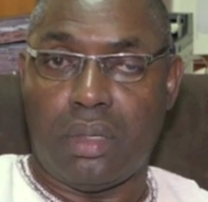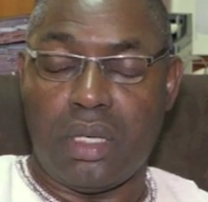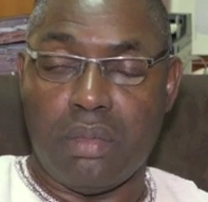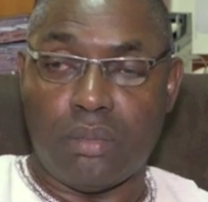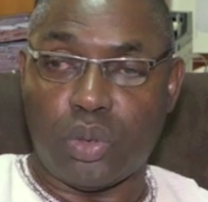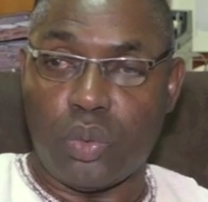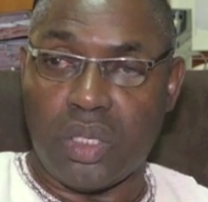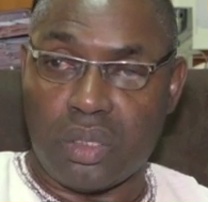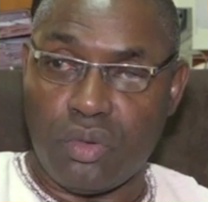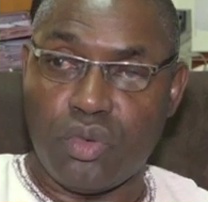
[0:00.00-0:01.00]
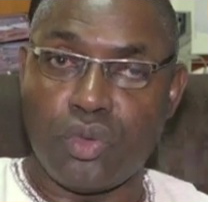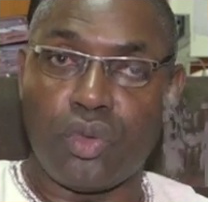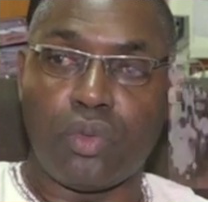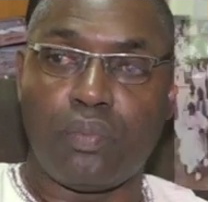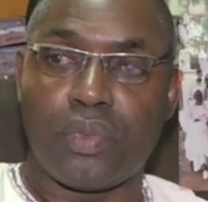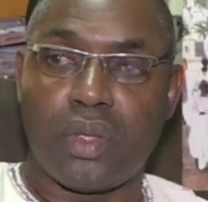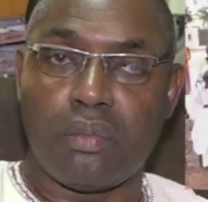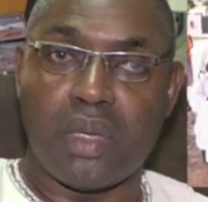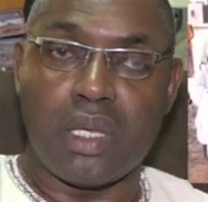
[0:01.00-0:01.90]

Imam Sow est revenu, mais